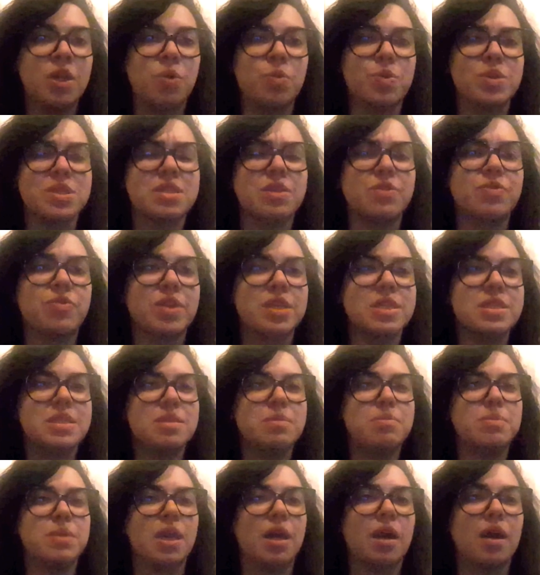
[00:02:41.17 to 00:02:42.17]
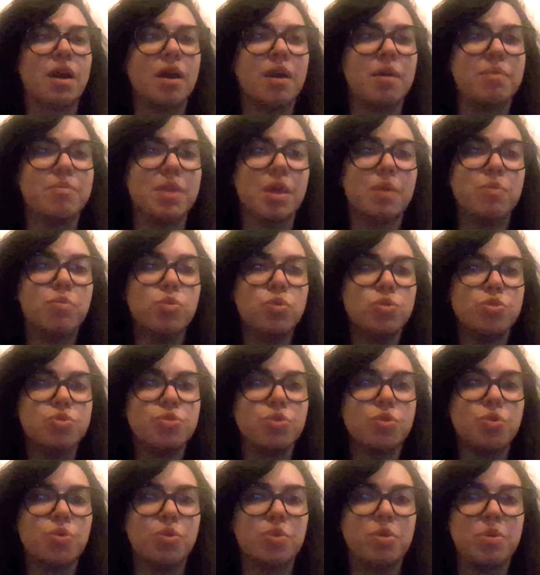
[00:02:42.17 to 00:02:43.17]
Questa frase mi ha, mi ha
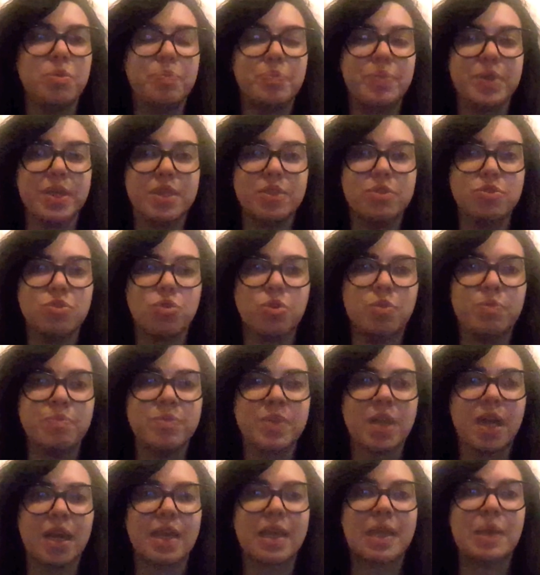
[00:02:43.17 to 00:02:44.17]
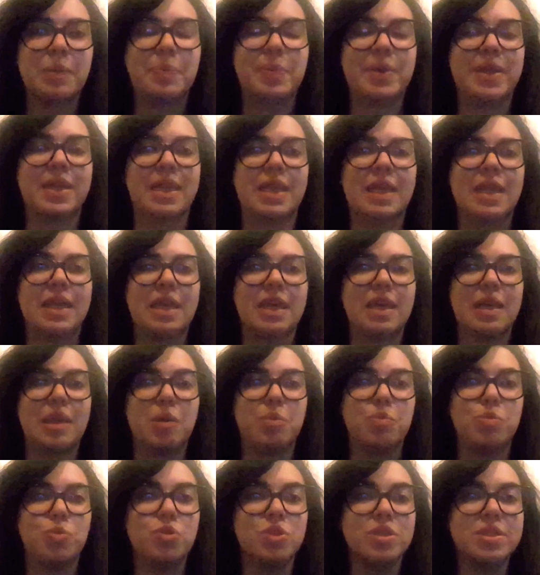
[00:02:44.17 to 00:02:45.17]
molto colpito, anche
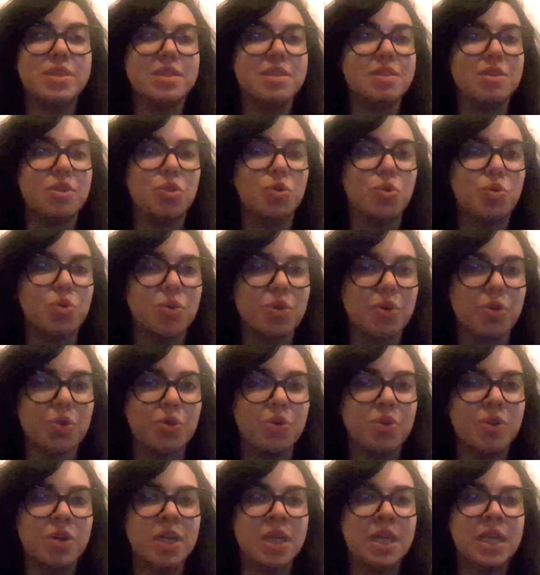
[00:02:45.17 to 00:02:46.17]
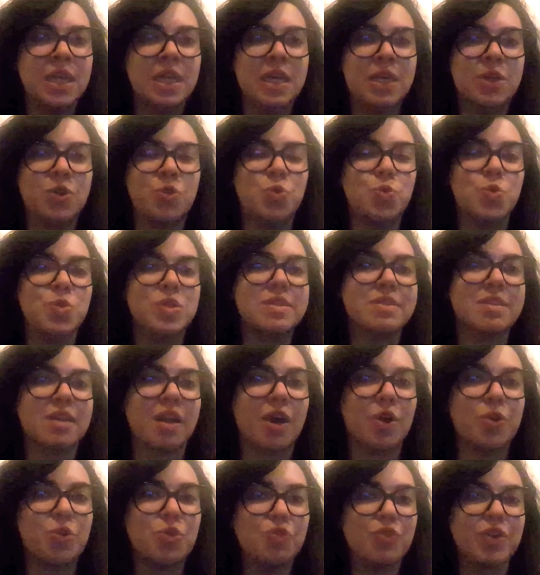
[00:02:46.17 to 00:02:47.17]
perché molti di loro
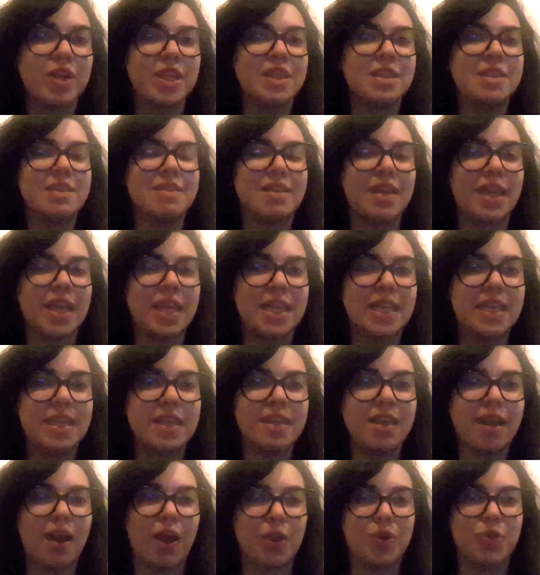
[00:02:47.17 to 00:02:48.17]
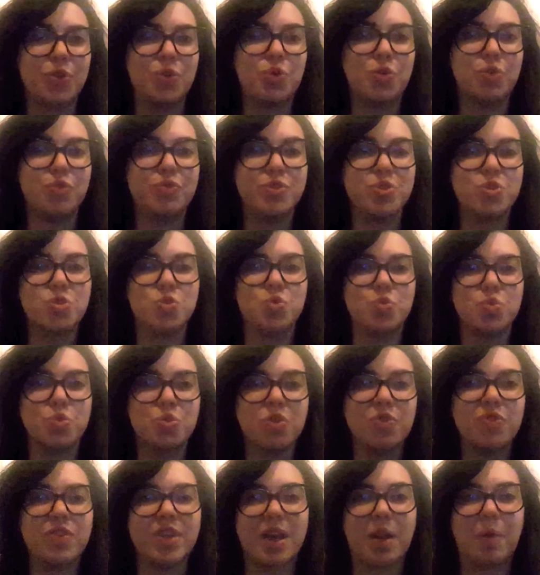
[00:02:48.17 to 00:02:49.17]
ultra novantenni hanno
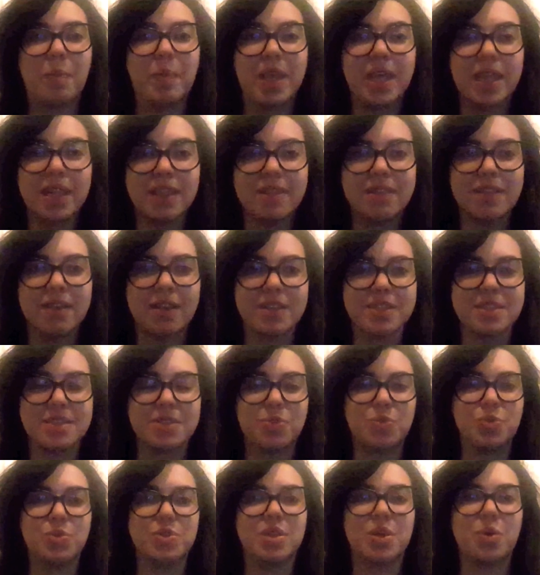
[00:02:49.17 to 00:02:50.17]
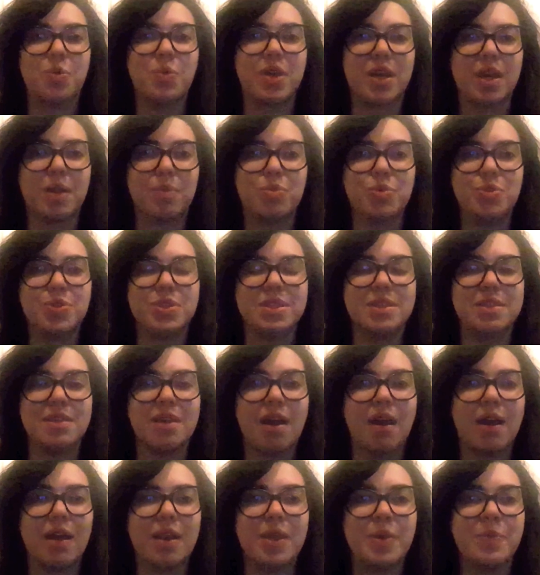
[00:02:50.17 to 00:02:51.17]
vissuto veramente la seconda guerra
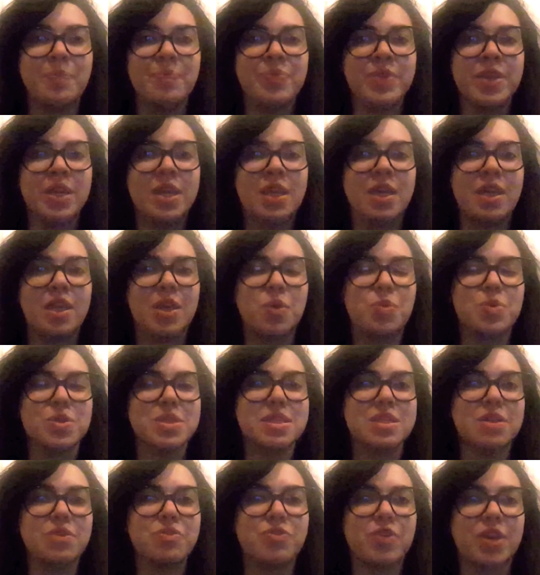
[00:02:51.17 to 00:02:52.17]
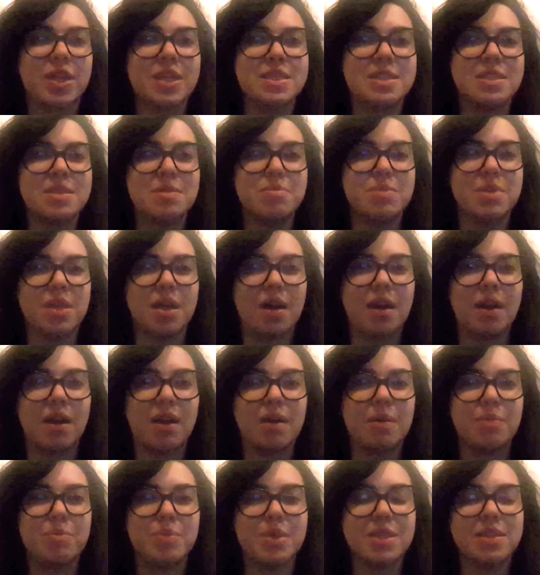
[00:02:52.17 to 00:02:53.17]
mondiale e questa frase mi
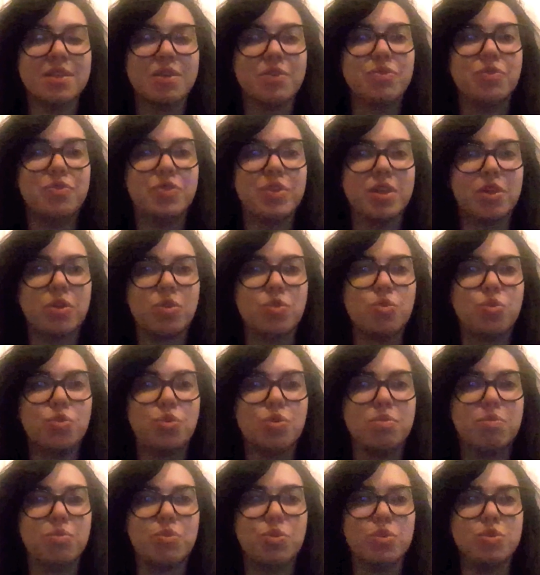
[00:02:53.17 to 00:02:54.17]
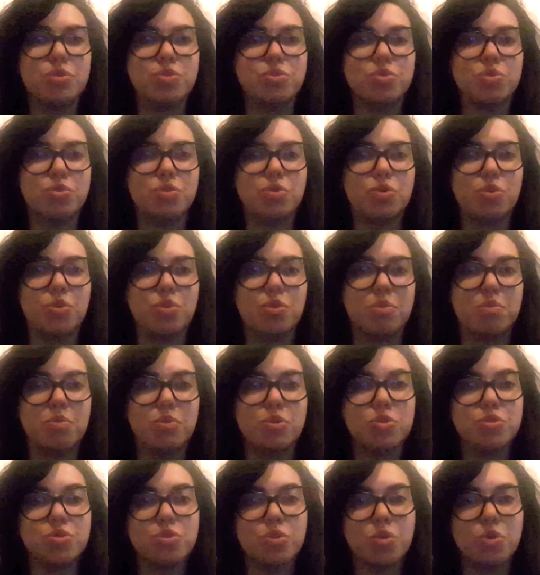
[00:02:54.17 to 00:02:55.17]
ha, mi ha davvero molto,
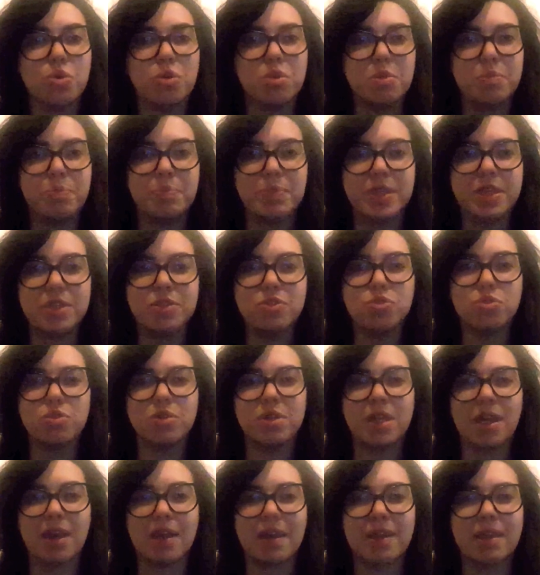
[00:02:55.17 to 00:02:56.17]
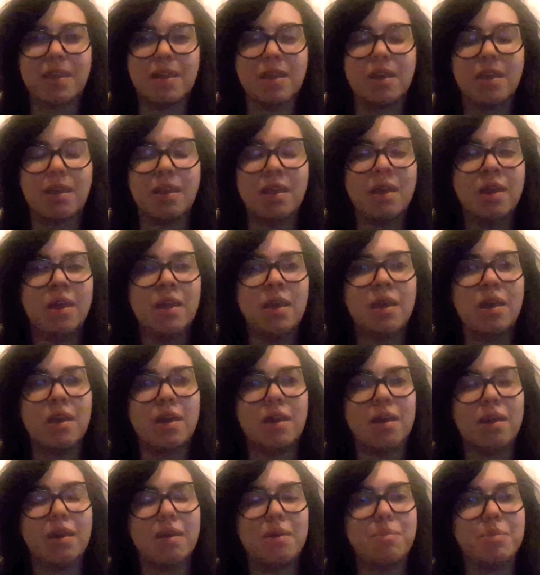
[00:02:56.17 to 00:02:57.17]
molto colpito e anche
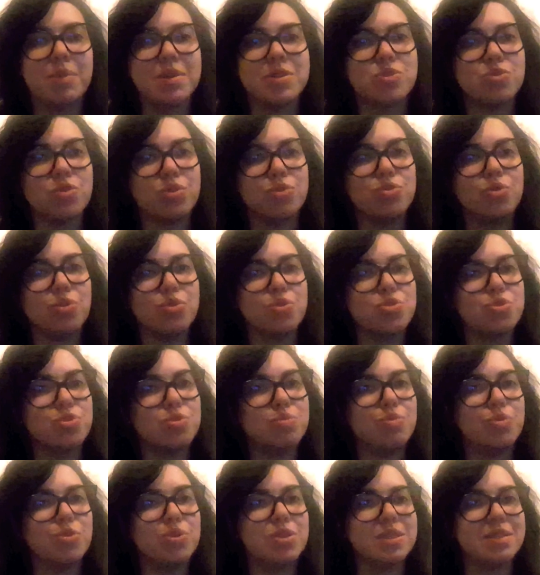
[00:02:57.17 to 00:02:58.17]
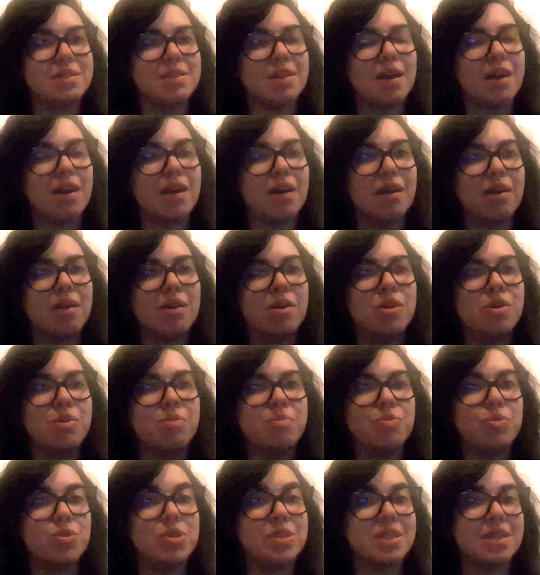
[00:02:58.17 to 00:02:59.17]
eh, messo addosso molta,
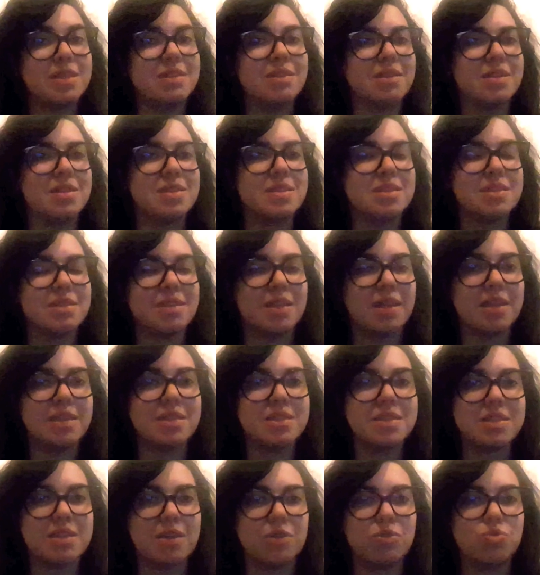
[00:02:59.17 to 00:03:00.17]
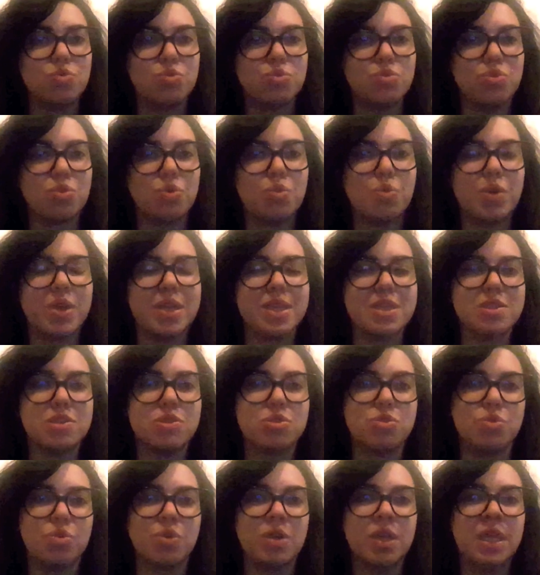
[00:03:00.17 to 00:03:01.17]
molta tristezza in tutto
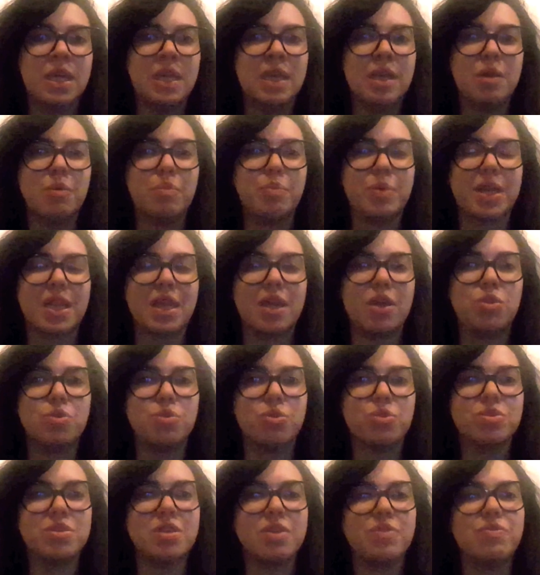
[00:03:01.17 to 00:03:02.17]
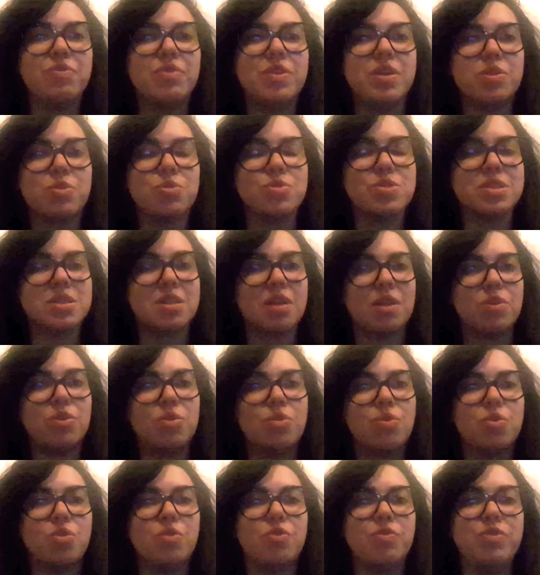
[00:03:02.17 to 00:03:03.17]
questo perché loro davvero
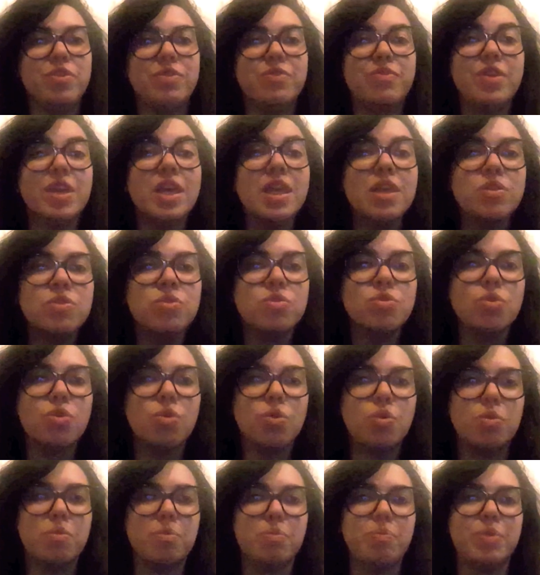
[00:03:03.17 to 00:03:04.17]
stanno vivendo un